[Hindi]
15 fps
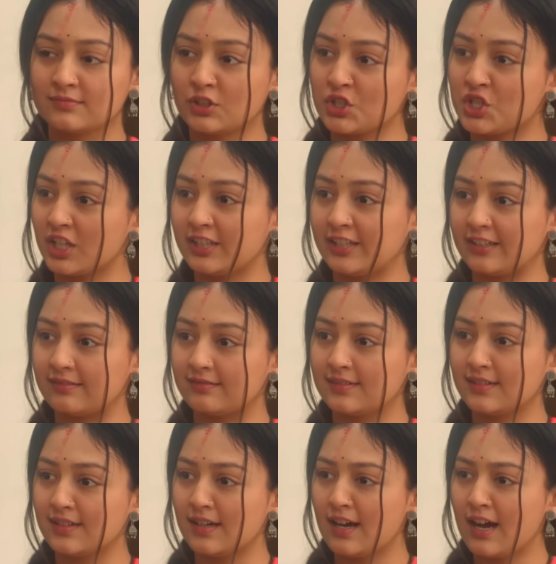तो चलिए
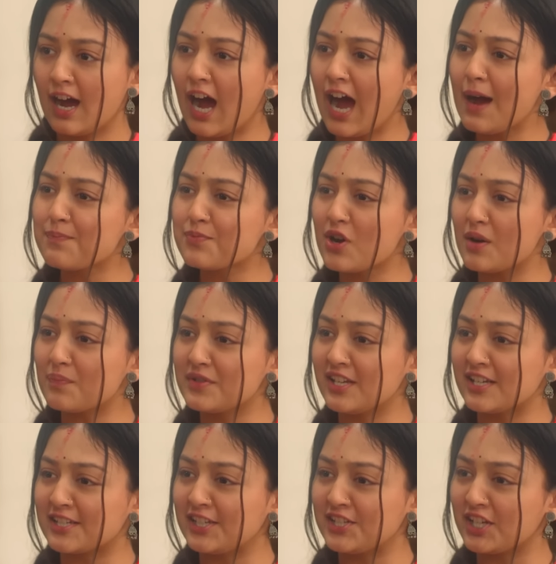आपको
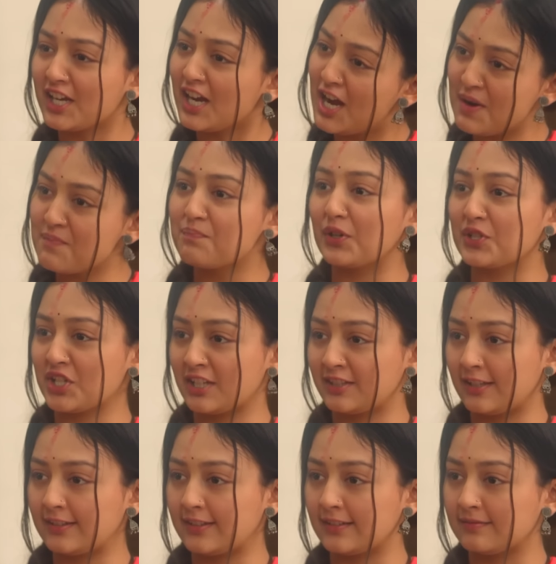आपकी असली जगह हम पहुंचा देते